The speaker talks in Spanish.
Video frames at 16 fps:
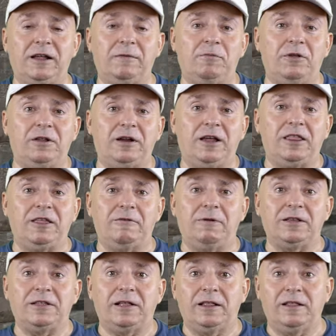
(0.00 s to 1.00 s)
le podría hacer
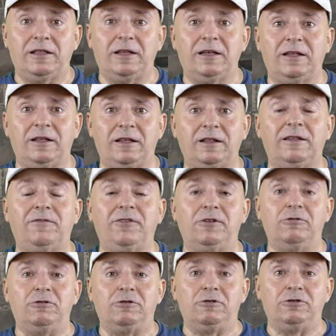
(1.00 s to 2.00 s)
bastante
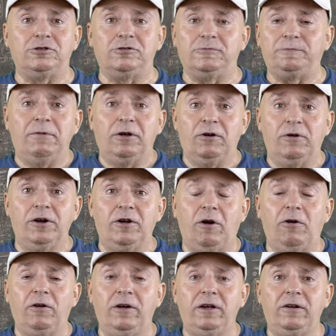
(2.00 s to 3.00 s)
dificultoso. Pero bueno,
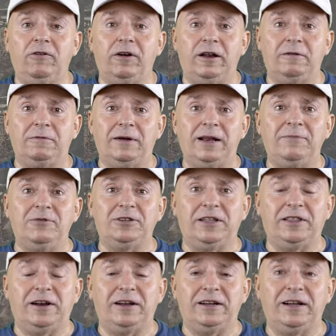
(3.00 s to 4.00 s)
hoy lo que les venimos
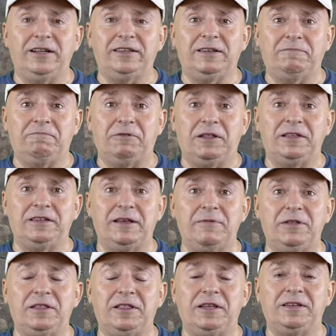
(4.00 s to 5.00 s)
a traer es
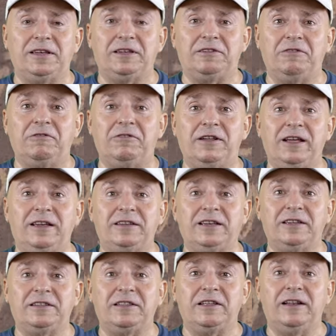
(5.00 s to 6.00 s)
precisamente esa historia,
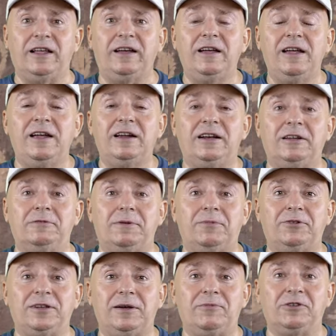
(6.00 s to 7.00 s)
esa estela. Les
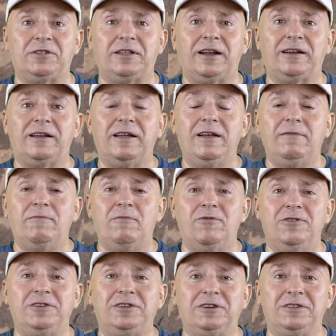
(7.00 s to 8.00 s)
vamos a mostrar
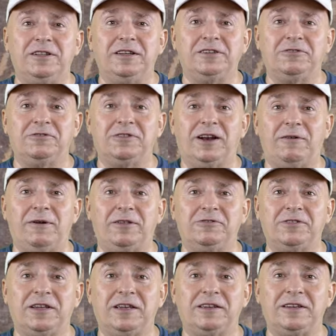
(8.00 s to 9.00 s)
muchos de esos
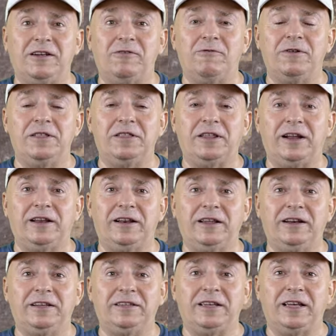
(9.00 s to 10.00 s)
grabados que se encuentran
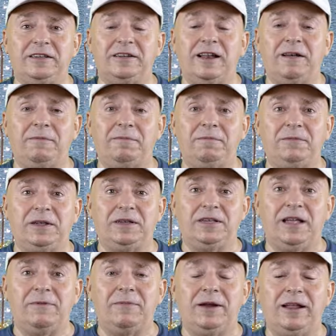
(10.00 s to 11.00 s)
en isla que
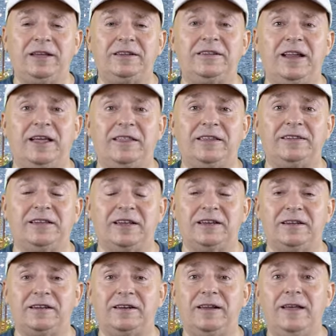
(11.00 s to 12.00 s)
se llama la isla de
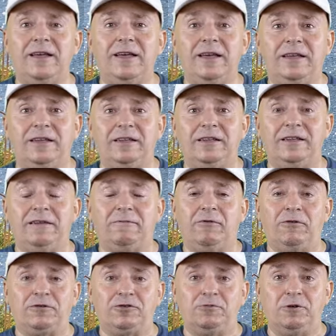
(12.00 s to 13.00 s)
Segel y
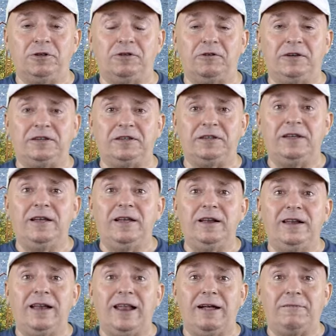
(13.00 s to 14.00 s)
por supuesto que sí,
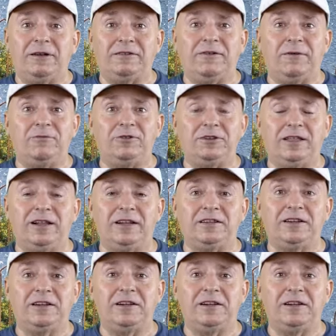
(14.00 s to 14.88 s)
la más famosa de las